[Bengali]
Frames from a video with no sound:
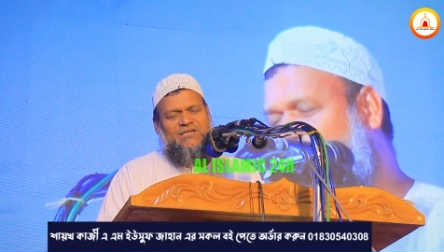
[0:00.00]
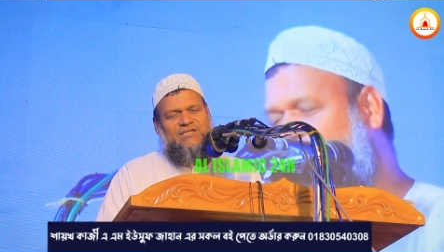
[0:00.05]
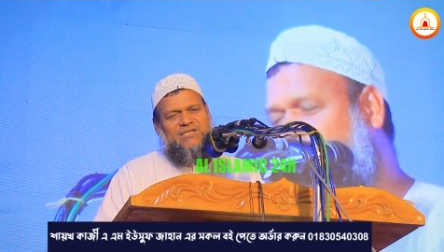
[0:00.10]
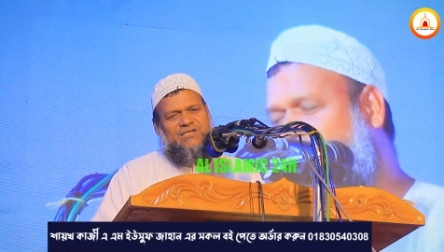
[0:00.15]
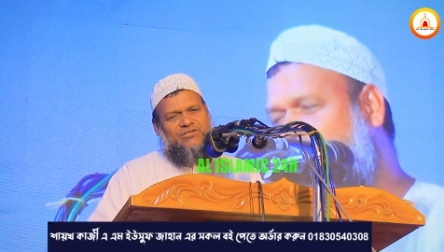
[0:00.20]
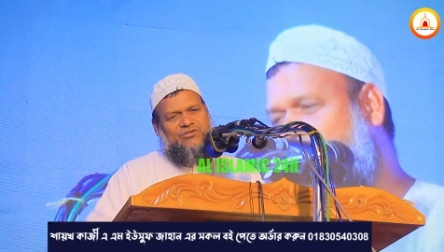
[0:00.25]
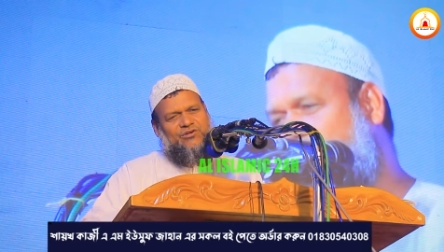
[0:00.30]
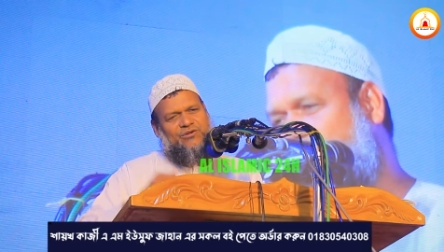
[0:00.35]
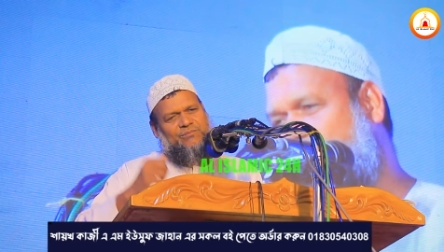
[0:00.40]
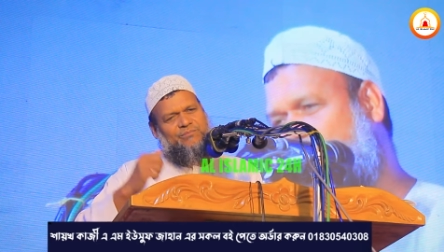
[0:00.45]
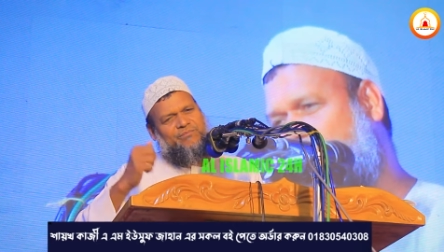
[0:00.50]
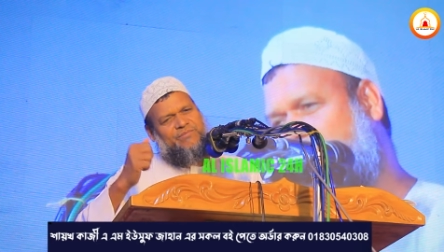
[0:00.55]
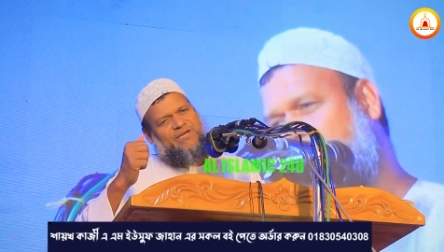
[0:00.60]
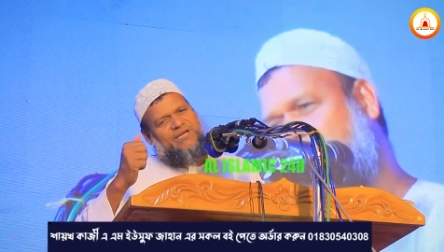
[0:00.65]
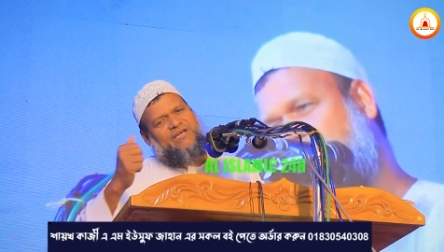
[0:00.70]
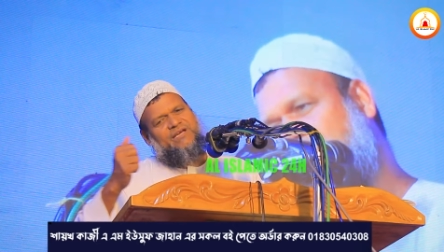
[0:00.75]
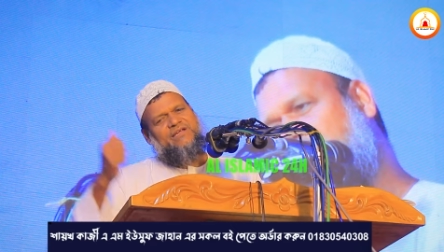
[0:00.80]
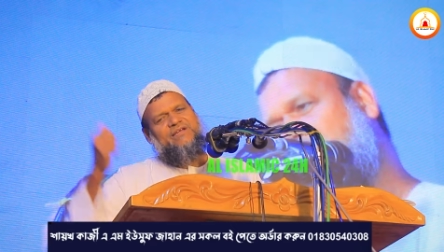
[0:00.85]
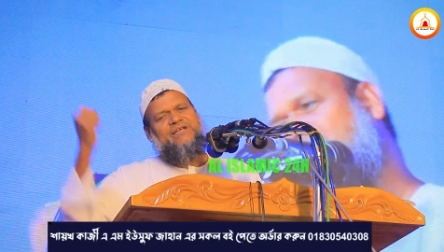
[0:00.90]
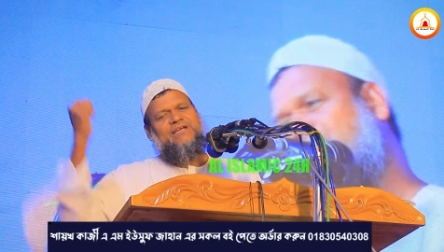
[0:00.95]
সেই জন্য
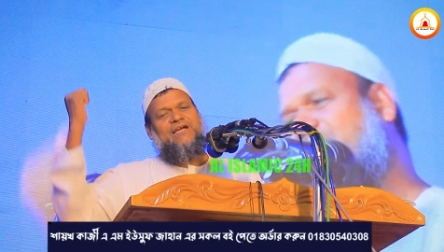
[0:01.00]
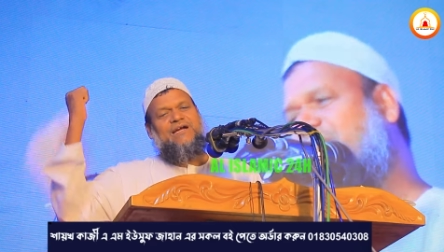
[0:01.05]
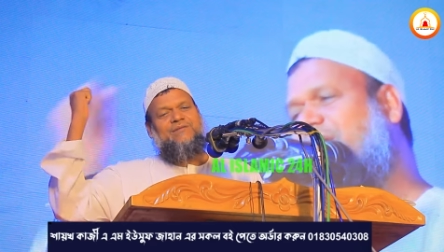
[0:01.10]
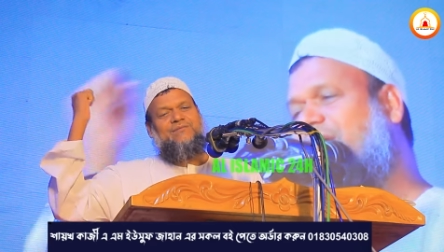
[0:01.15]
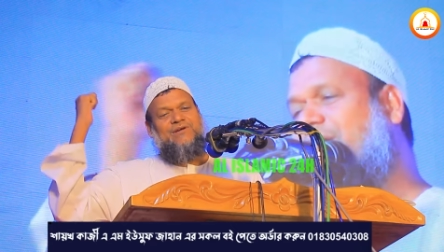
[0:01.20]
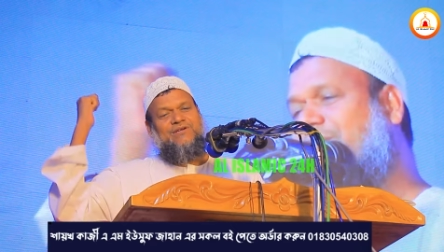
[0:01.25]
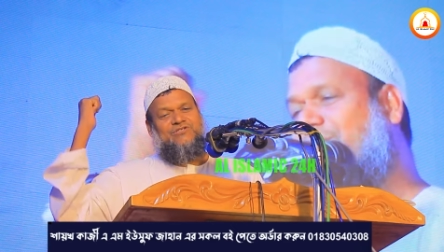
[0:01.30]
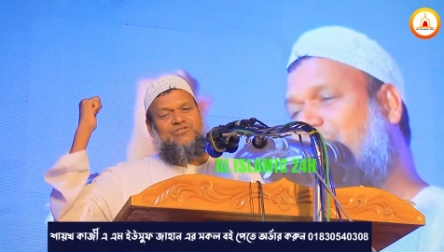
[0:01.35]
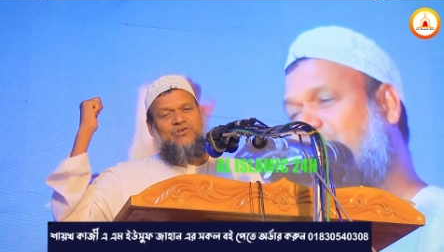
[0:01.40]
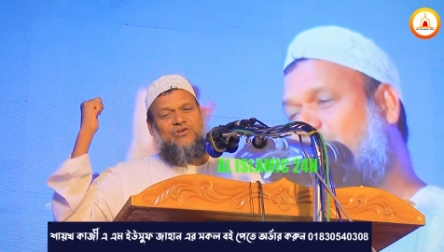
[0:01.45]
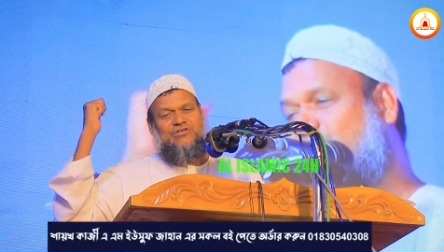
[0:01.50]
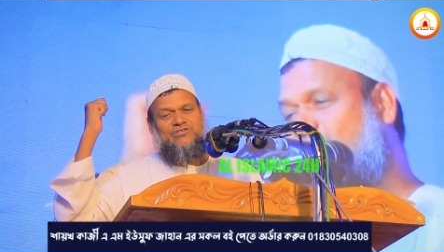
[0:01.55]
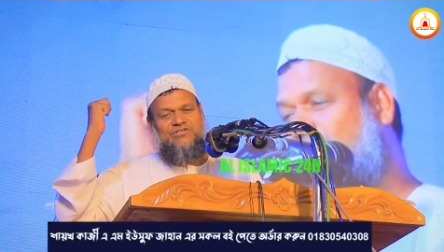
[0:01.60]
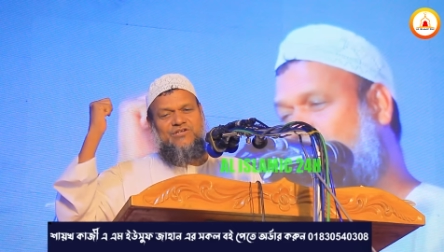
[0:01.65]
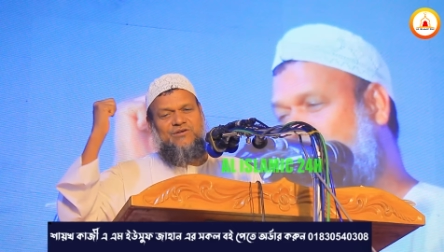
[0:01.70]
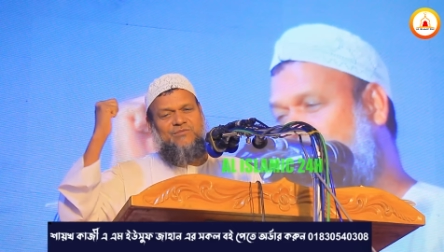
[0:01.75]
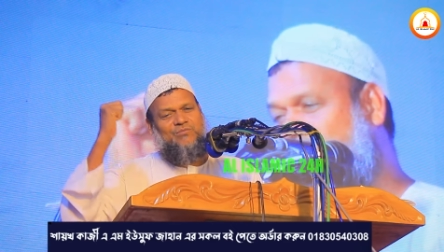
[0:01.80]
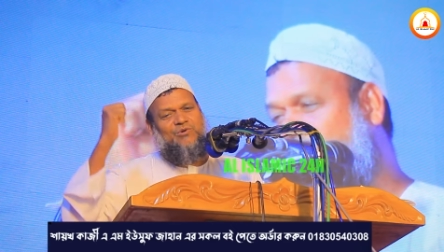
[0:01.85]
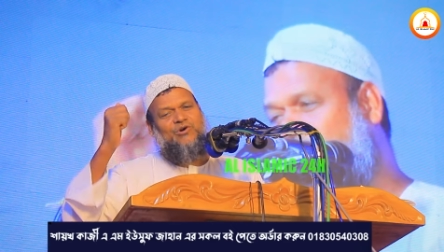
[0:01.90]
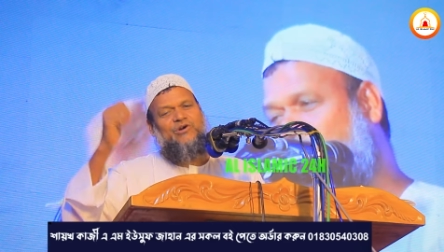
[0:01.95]
মেয়ে নিয়ে একবার
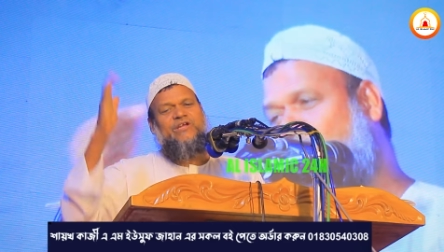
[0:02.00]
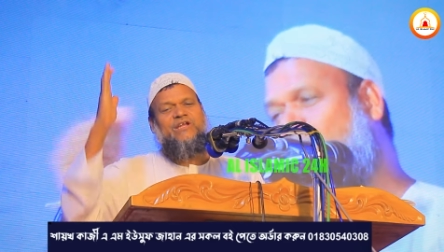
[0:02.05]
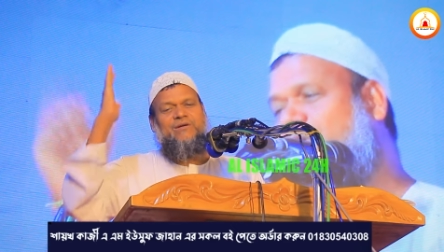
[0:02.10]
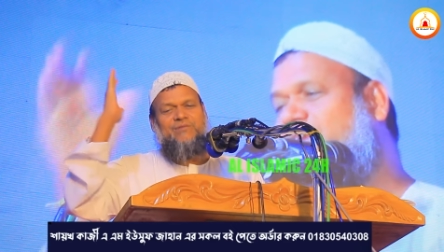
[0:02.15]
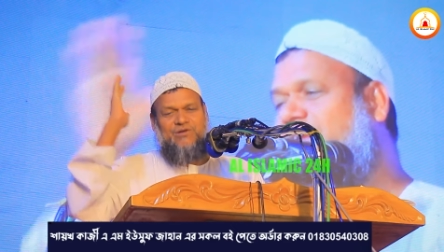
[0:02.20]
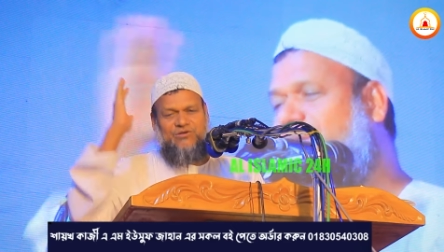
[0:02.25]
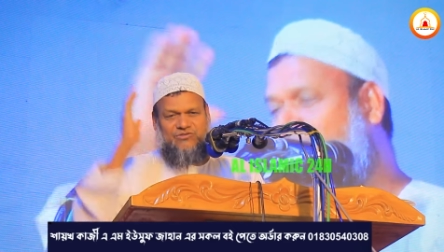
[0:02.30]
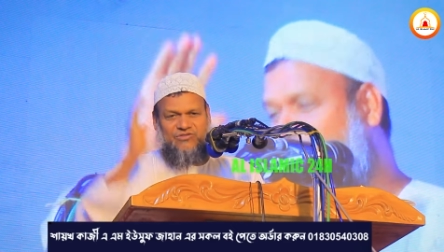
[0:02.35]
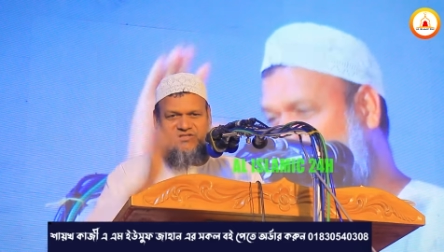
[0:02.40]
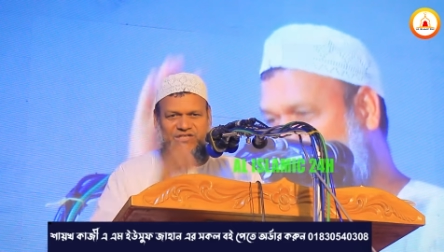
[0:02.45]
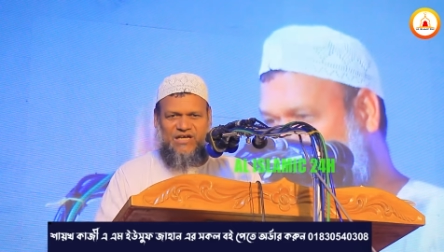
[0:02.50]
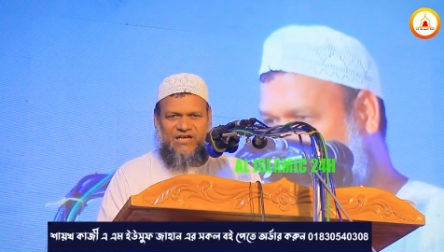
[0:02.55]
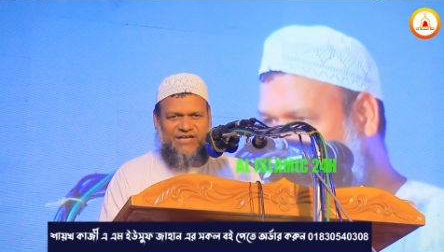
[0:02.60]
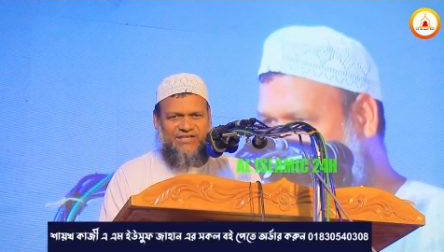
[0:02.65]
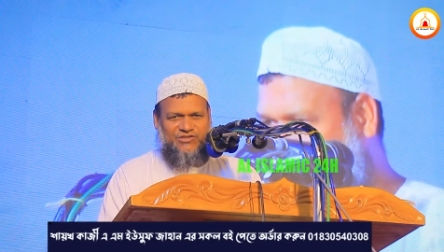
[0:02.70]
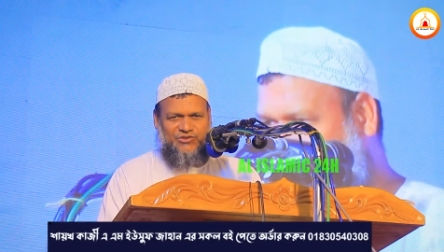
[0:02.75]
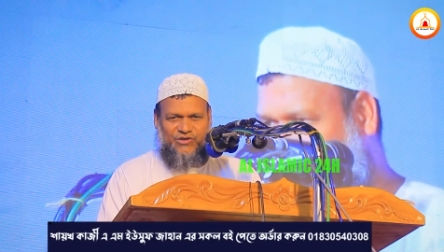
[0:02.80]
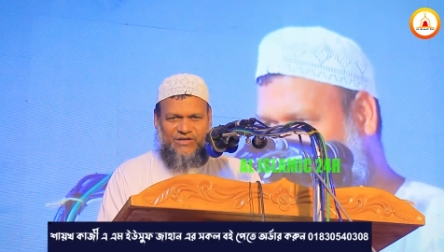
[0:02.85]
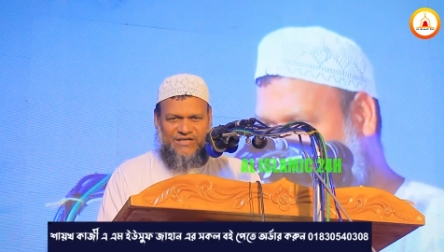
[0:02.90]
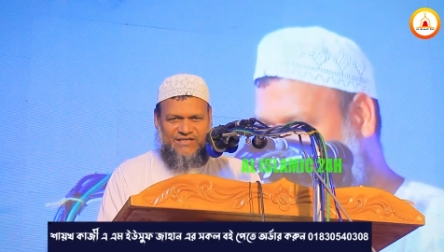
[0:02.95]
সরাসরি মহিলা মানুষ
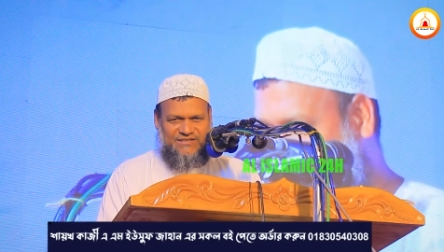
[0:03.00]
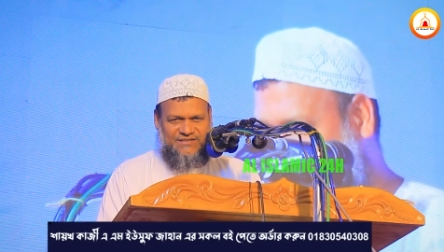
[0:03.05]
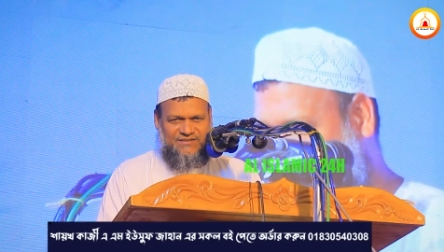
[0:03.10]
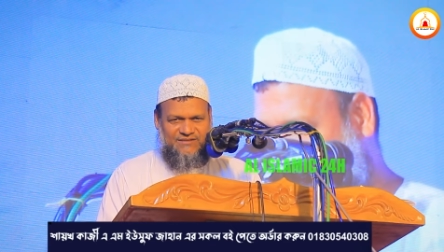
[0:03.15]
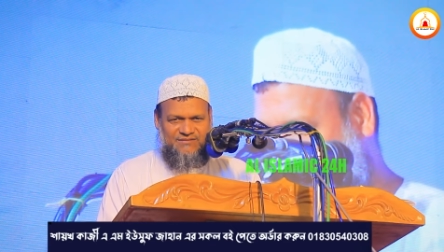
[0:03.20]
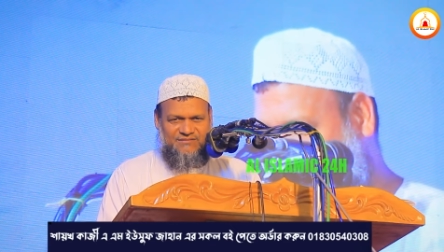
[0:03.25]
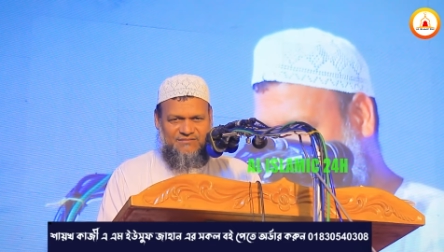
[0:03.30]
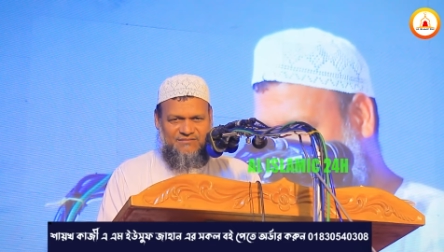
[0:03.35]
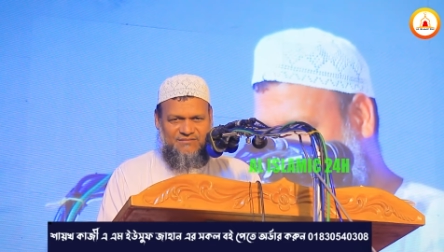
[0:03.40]
থানায় চলে গেছে